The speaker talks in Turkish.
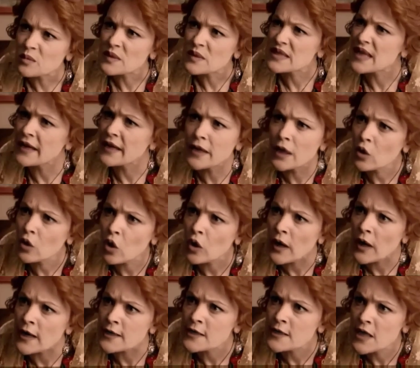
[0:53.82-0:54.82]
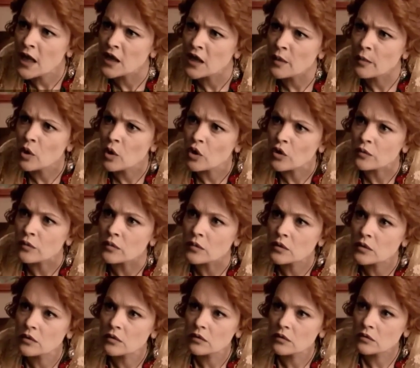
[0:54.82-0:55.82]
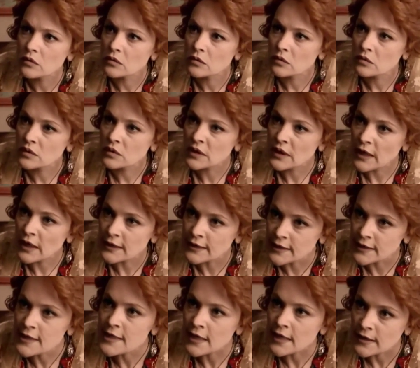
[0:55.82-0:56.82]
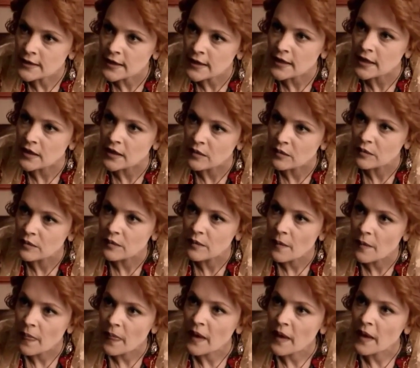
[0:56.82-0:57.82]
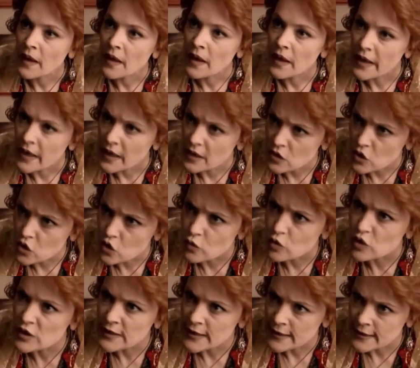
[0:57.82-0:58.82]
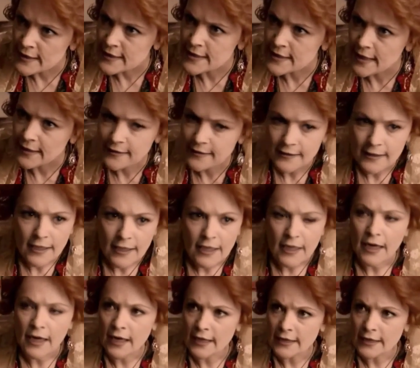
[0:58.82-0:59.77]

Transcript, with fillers: Murad'ım. Sen niye korkarsın anlamıyorum. Adını sakın dediydim. Eğer sözümü dinlediysen,